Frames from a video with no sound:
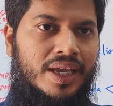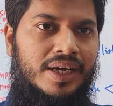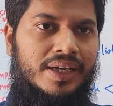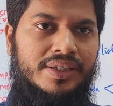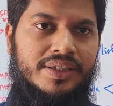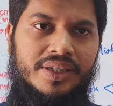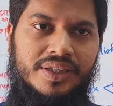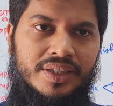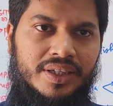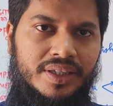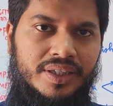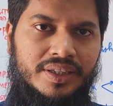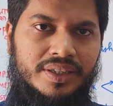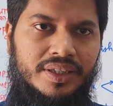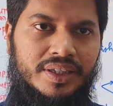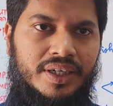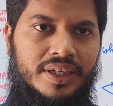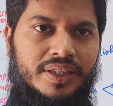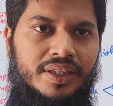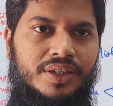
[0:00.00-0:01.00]
অ্যাসিস্ট্যান্ট
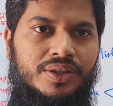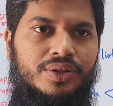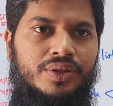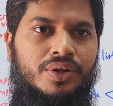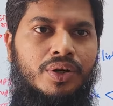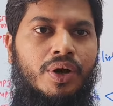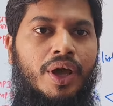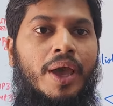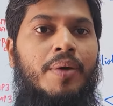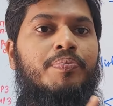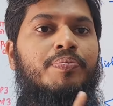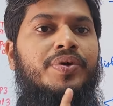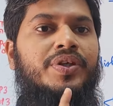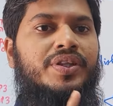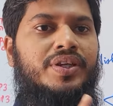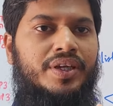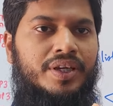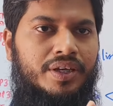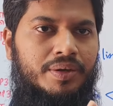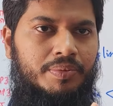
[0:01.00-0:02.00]
ইঞ্জিনিয়ারদের জন্য এমপি
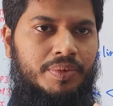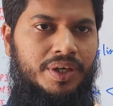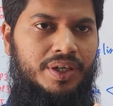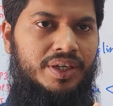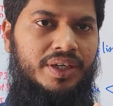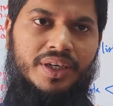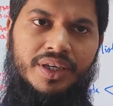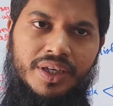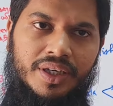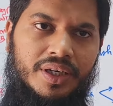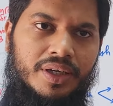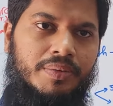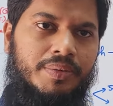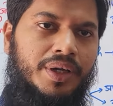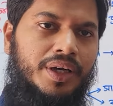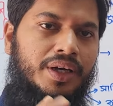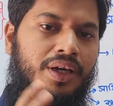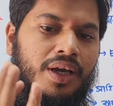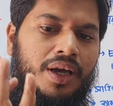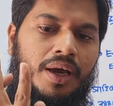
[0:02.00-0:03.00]
থ্রি কিনবেন কী কী
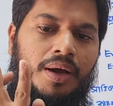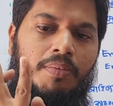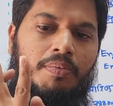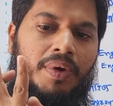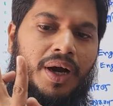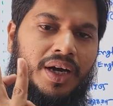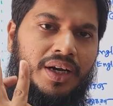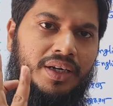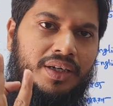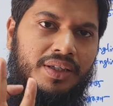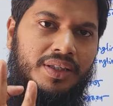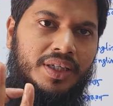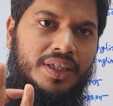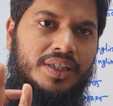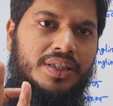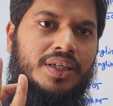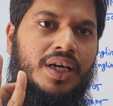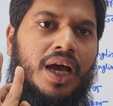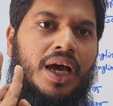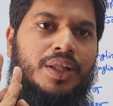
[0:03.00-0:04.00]
কিনবেন বাংলাদেশ
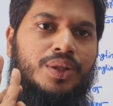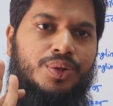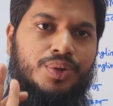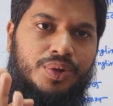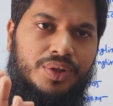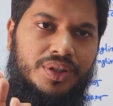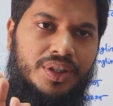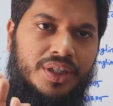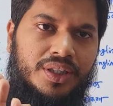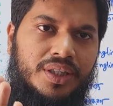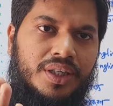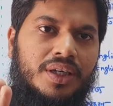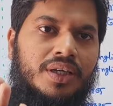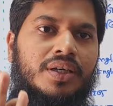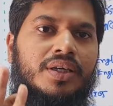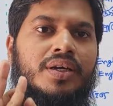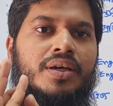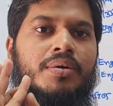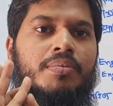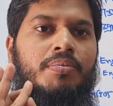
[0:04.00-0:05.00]
আন্তর্জাতিক
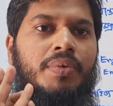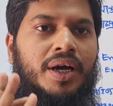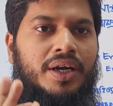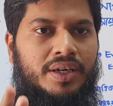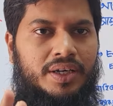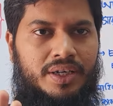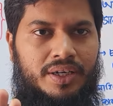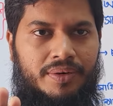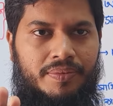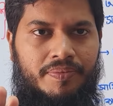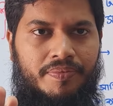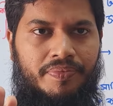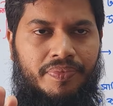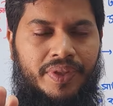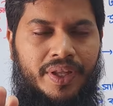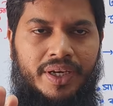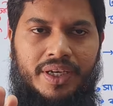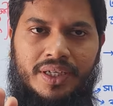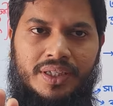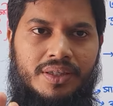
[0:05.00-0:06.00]
বাংলা
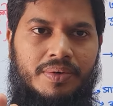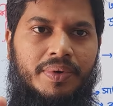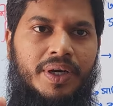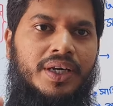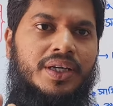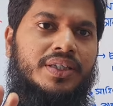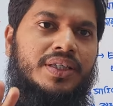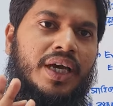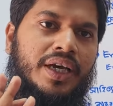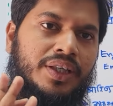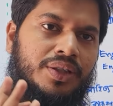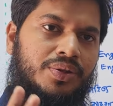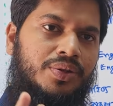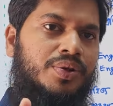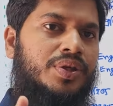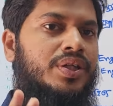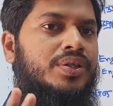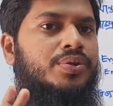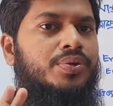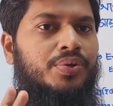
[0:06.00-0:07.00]
ঠিক আছে বাংলা
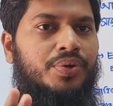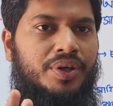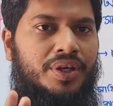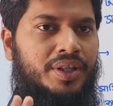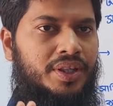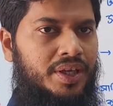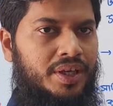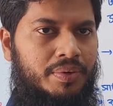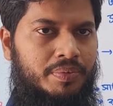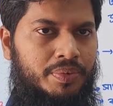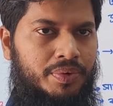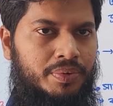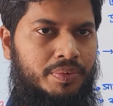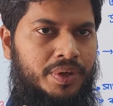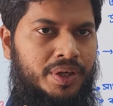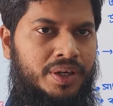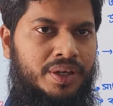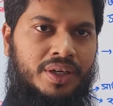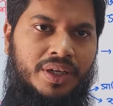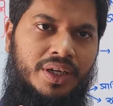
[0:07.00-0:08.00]
সাহিত্যটা শুধু এখান থেকে
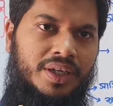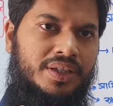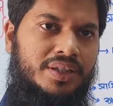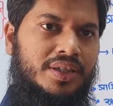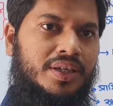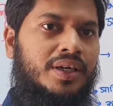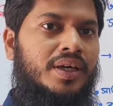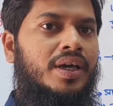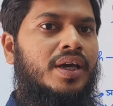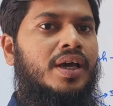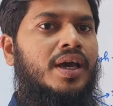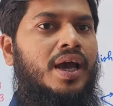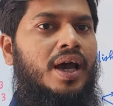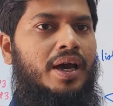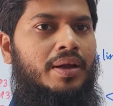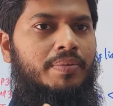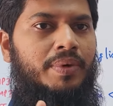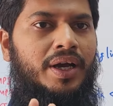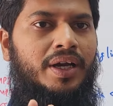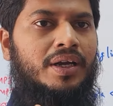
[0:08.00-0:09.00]
পড়বেন ঠিক আছে
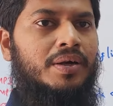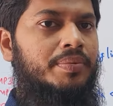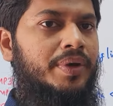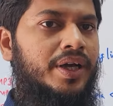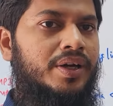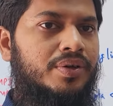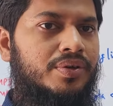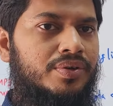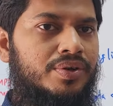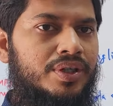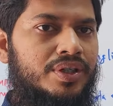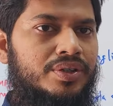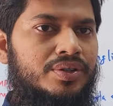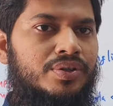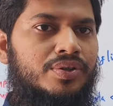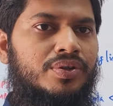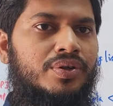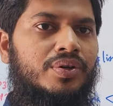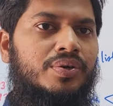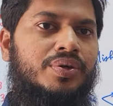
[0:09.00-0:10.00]
আর বাংলা ব্যাকরণের
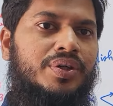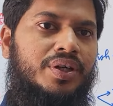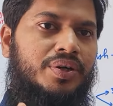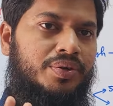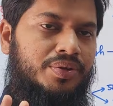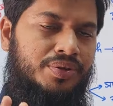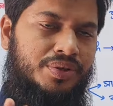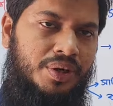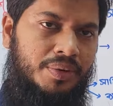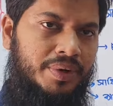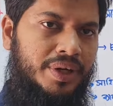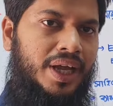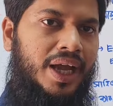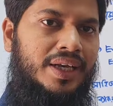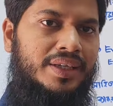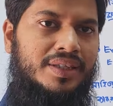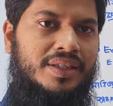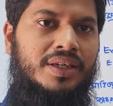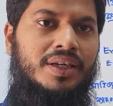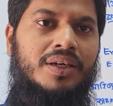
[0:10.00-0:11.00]
জন্য ওইটা সবারই
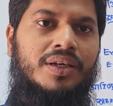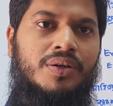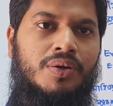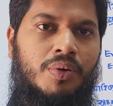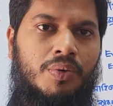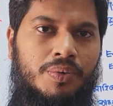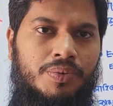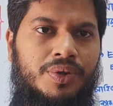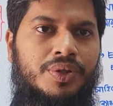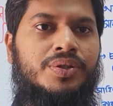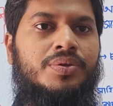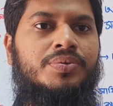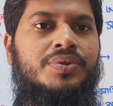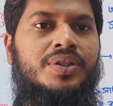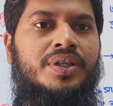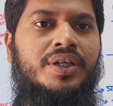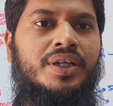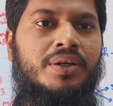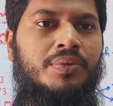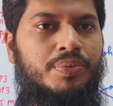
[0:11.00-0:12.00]
আছে নবম দশম
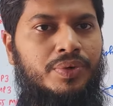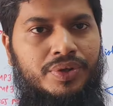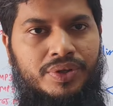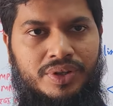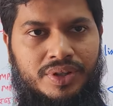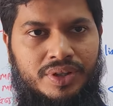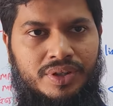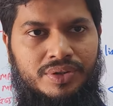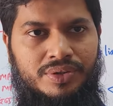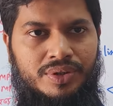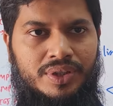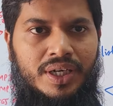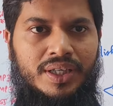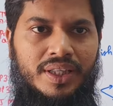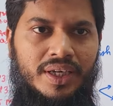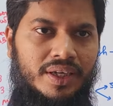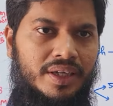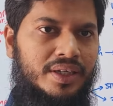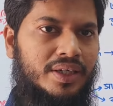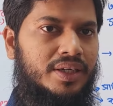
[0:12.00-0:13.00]
শ্রেণীর বই যদি না
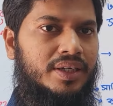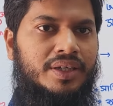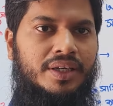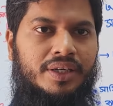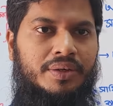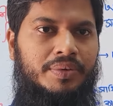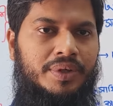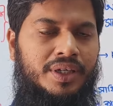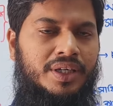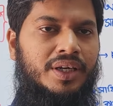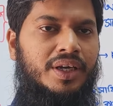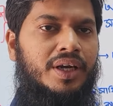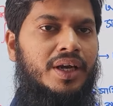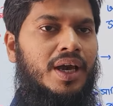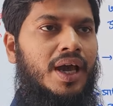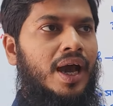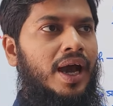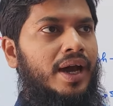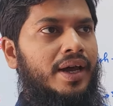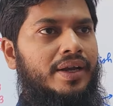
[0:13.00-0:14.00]
থাকে এটা কিনে নেবেন
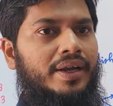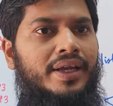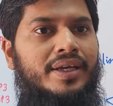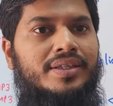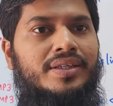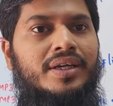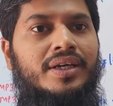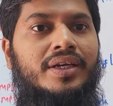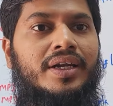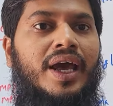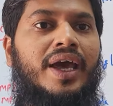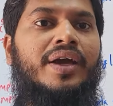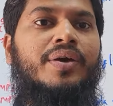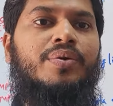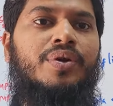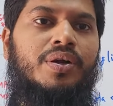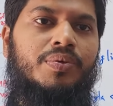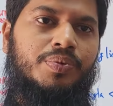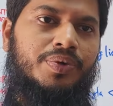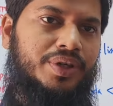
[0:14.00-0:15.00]
আর এছাড়া
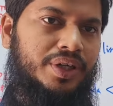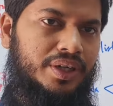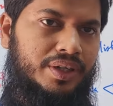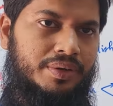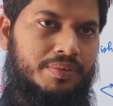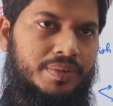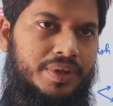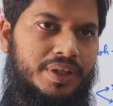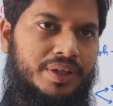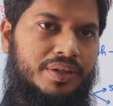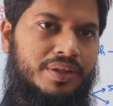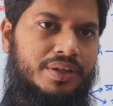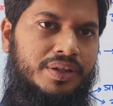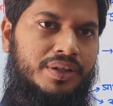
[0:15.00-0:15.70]
ডায়াগোনাল বইটা কিনবেন